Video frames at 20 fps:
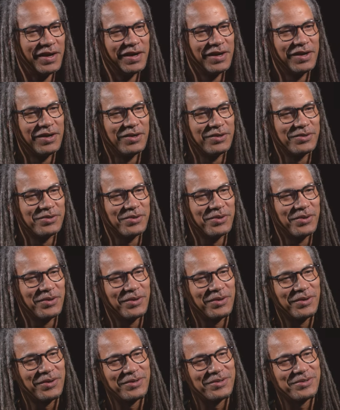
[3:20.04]

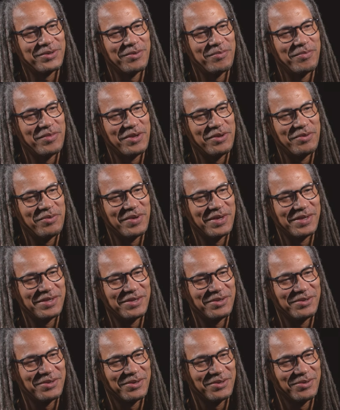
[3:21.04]
entre, entre minuit et
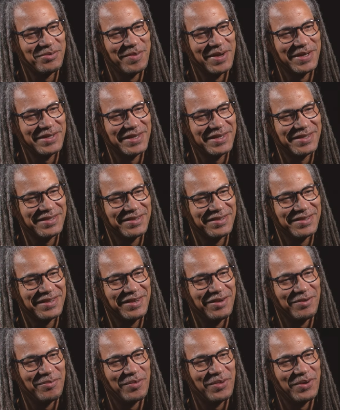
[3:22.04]
6 du matin,
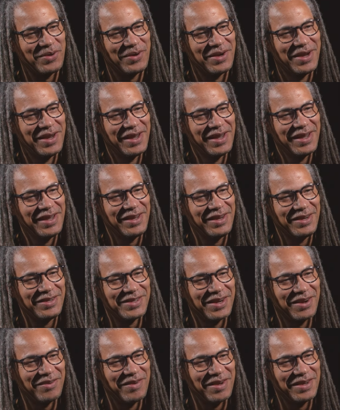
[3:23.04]
tranquillement, mhm. et
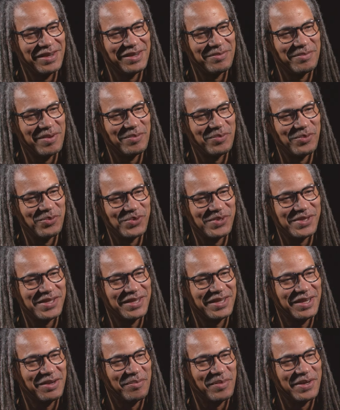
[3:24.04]
travailler ma
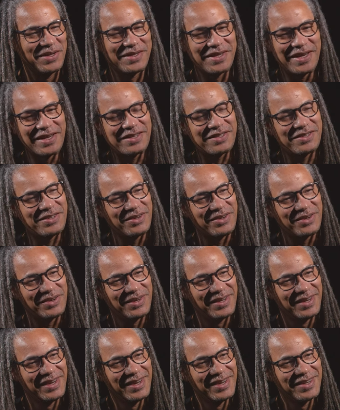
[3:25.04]
musique et mes textes euh,
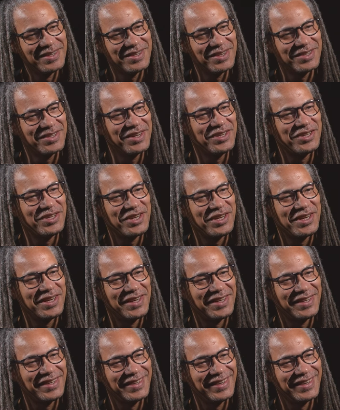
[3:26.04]
sans être gêné.